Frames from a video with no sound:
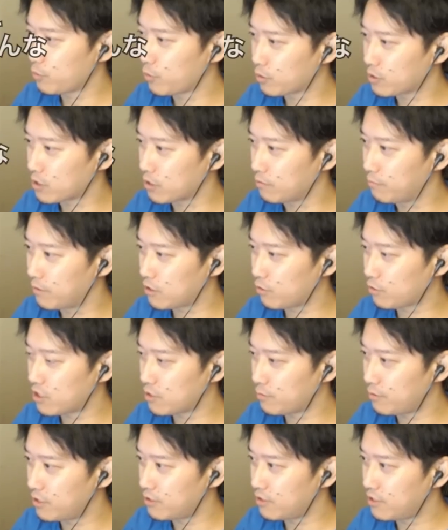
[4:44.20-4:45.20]
おめこさん、まさお久
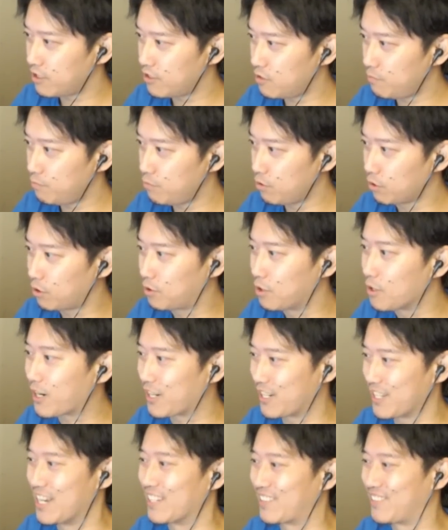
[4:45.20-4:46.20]
しぶり、精神病棟か
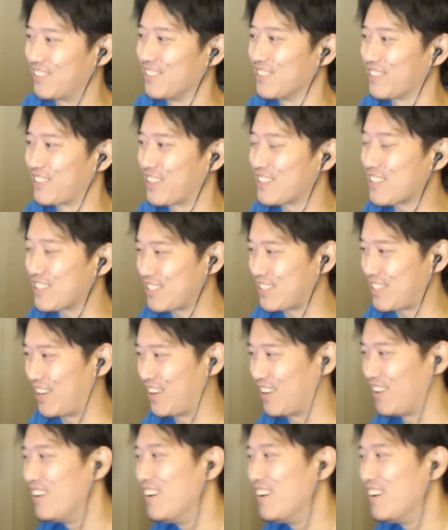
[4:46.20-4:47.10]
らやって抜けさせたよ。